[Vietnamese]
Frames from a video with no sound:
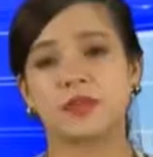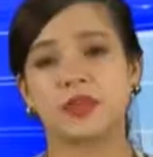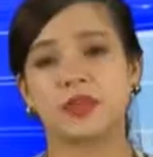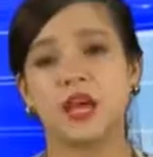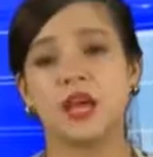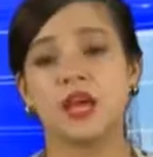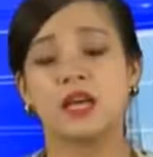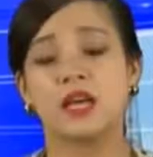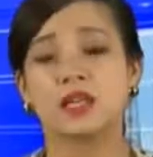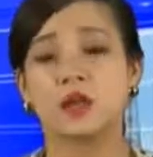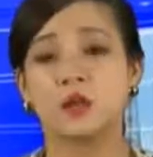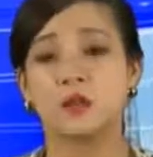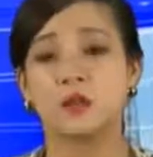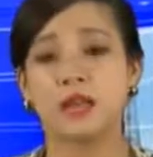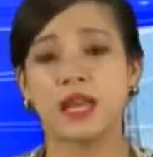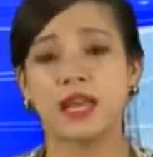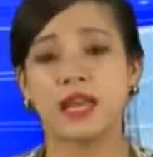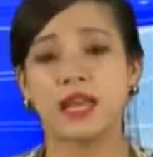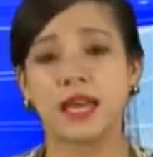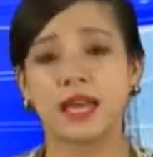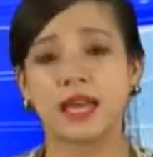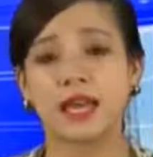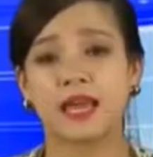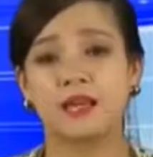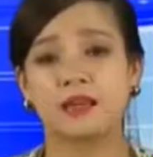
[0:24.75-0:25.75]
Thống kê này
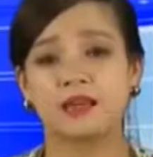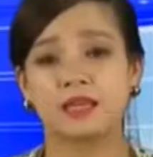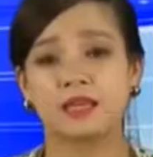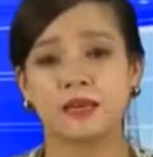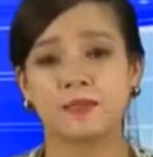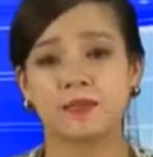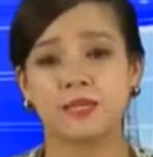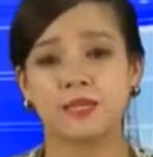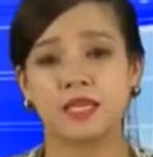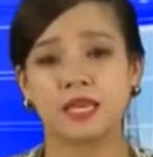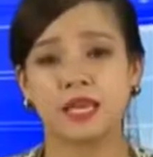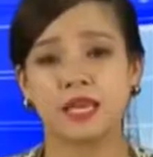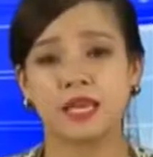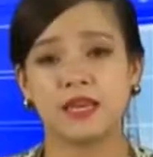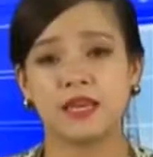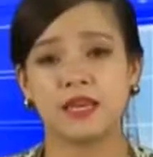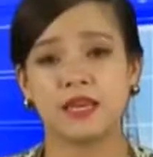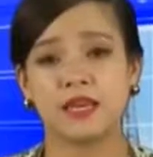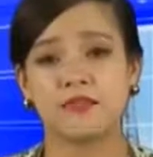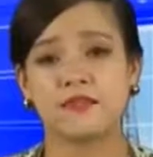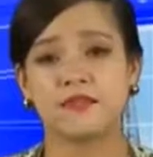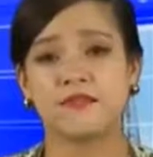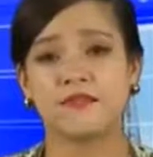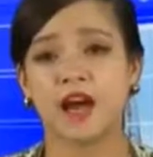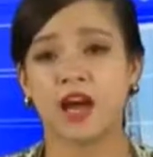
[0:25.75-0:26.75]
được tạp chí
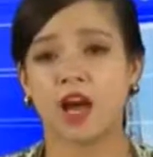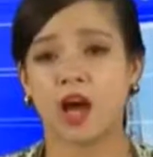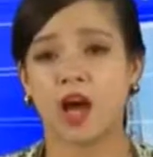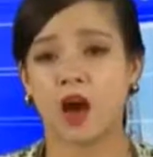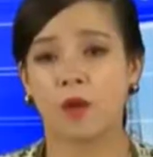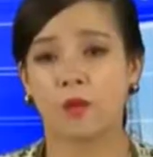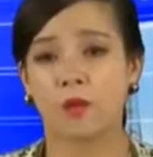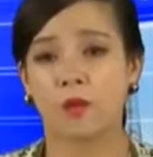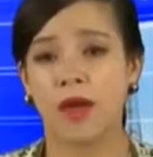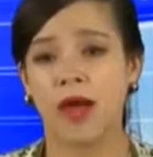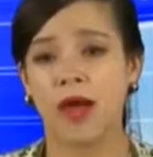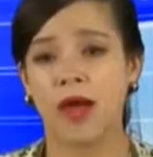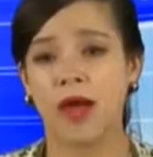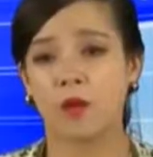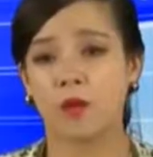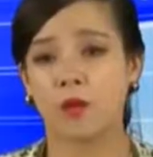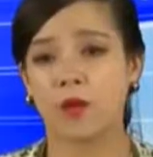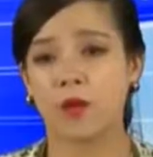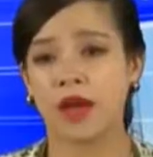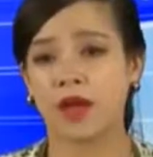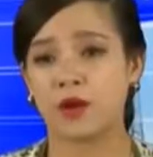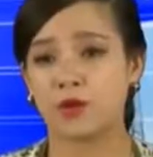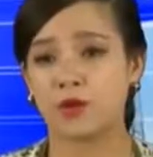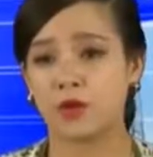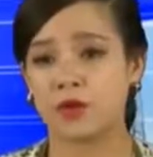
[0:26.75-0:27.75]
văn học Hawaii
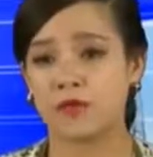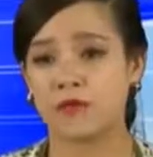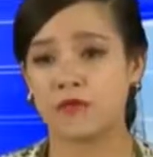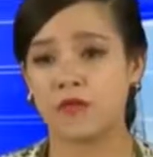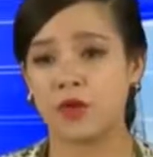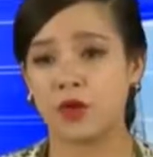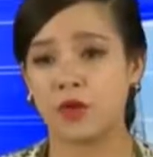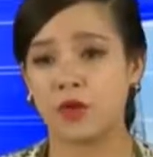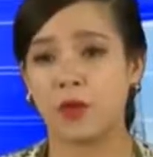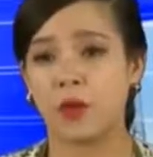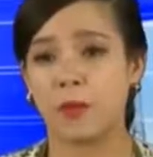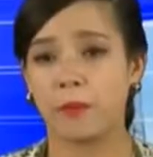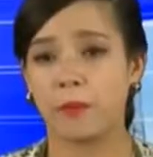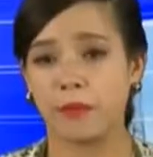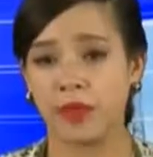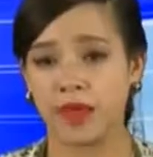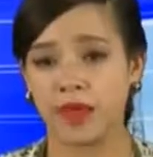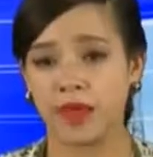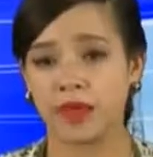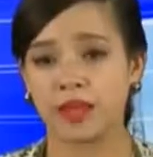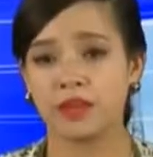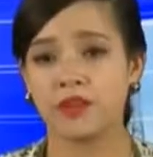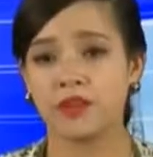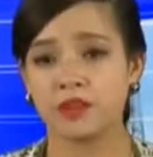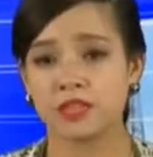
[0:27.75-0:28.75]
Review Mỹ
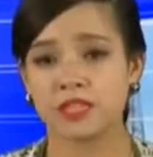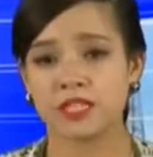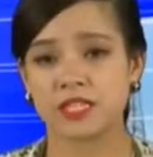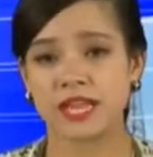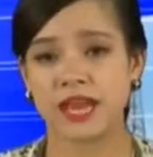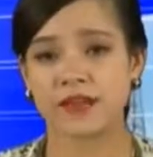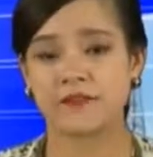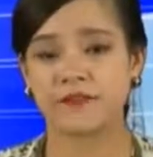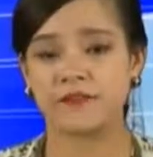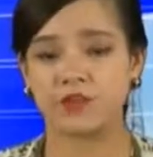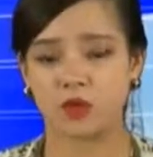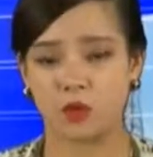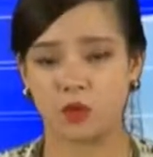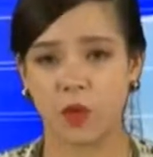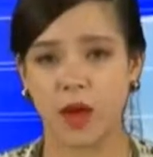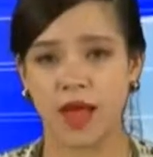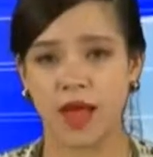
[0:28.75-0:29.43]
đưa ra vừa qua.